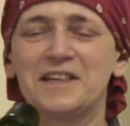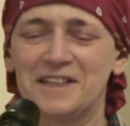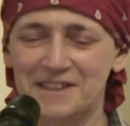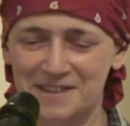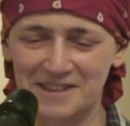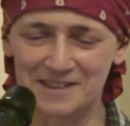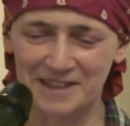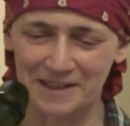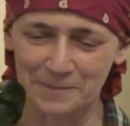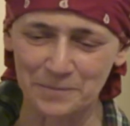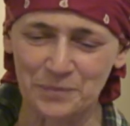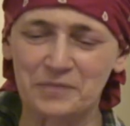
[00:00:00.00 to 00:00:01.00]
и
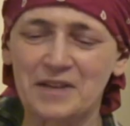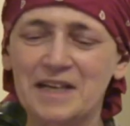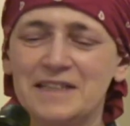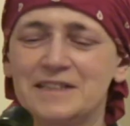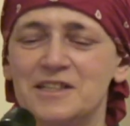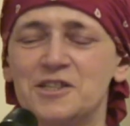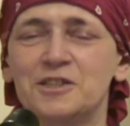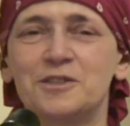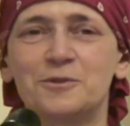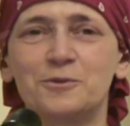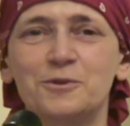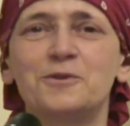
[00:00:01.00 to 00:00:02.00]
т.д.
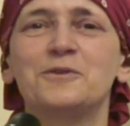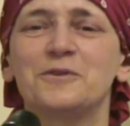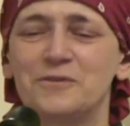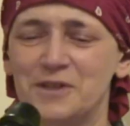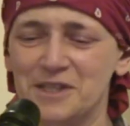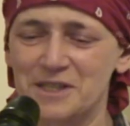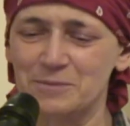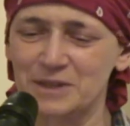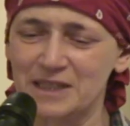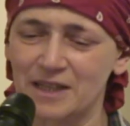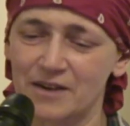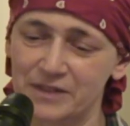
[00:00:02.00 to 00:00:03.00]
Зачастую в режиме
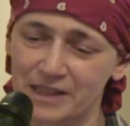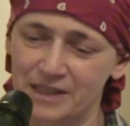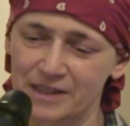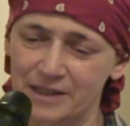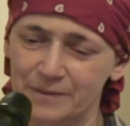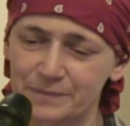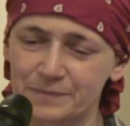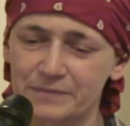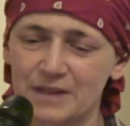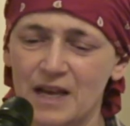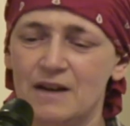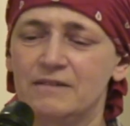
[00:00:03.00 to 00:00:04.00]
сравнения –
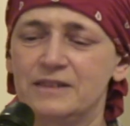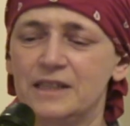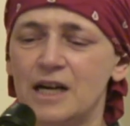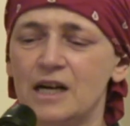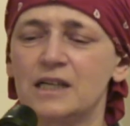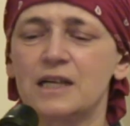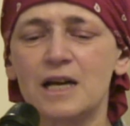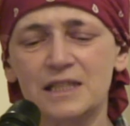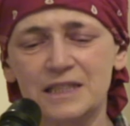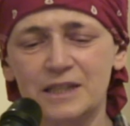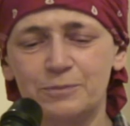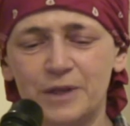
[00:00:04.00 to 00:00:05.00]
стихах
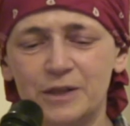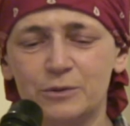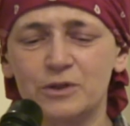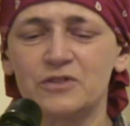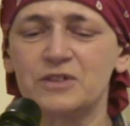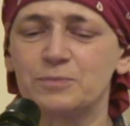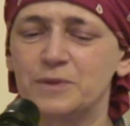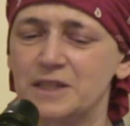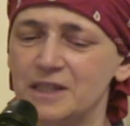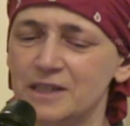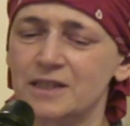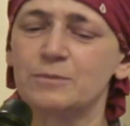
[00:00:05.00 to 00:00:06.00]
разных периодов с
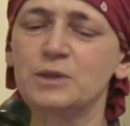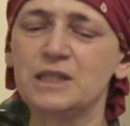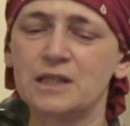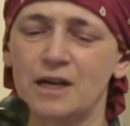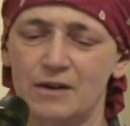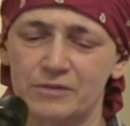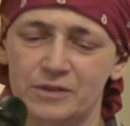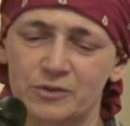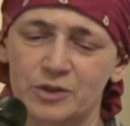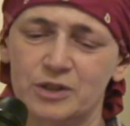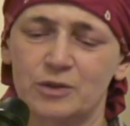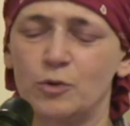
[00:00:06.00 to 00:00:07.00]
птицами
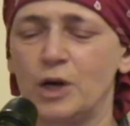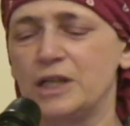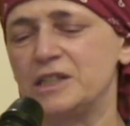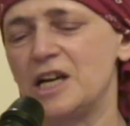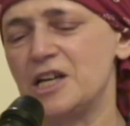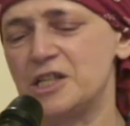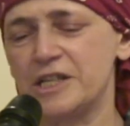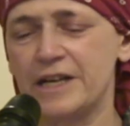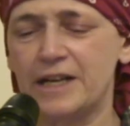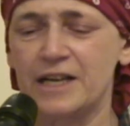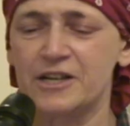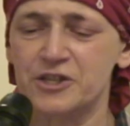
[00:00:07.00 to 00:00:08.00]
сравниваются уходящие
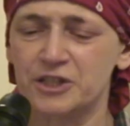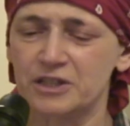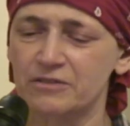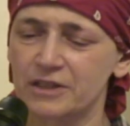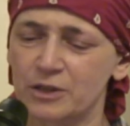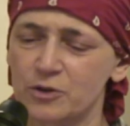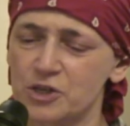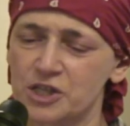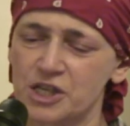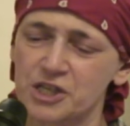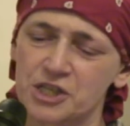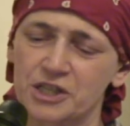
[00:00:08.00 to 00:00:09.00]
от лирического героя
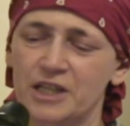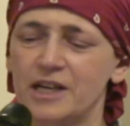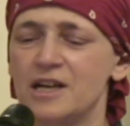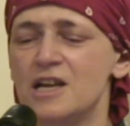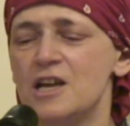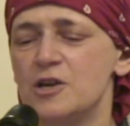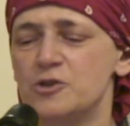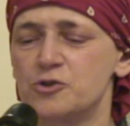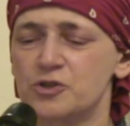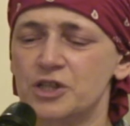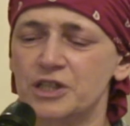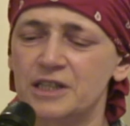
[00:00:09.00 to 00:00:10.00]
женщины,
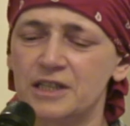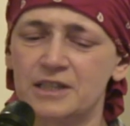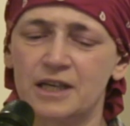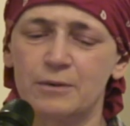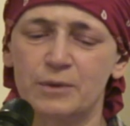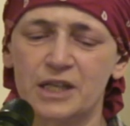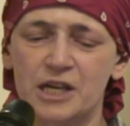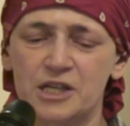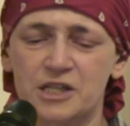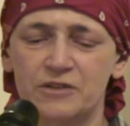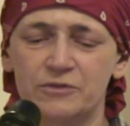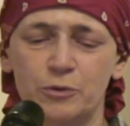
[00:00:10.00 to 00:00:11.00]
чужие дети,
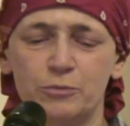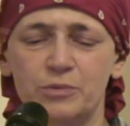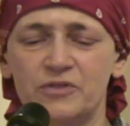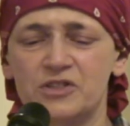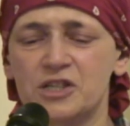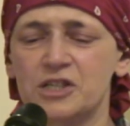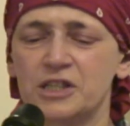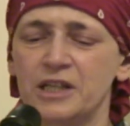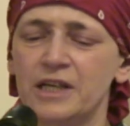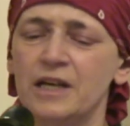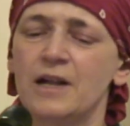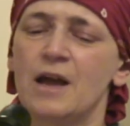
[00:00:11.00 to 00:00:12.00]
гомонящие в доме бывшей
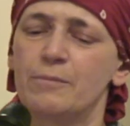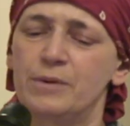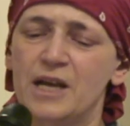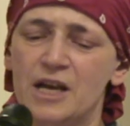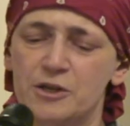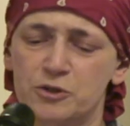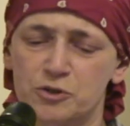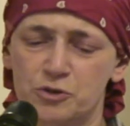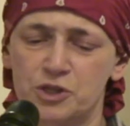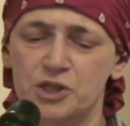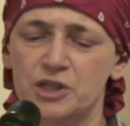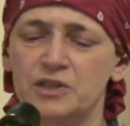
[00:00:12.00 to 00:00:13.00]
жены,
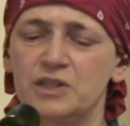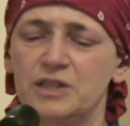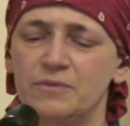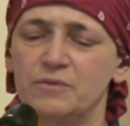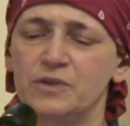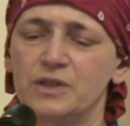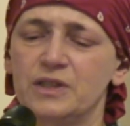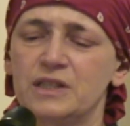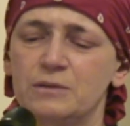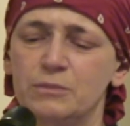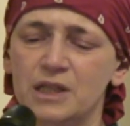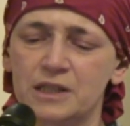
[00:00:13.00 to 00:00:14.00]
пляшущие символы
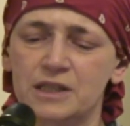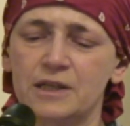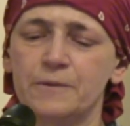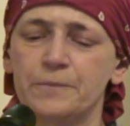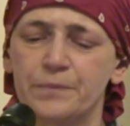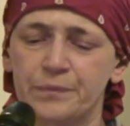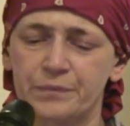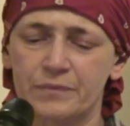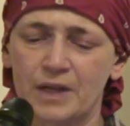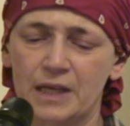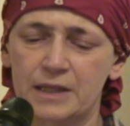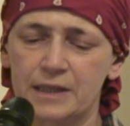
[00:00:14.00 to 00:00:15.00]
смерти
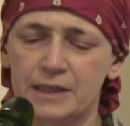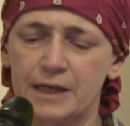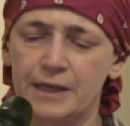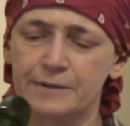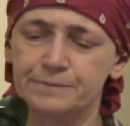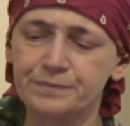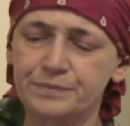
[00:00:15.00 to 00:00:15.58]
и так далее.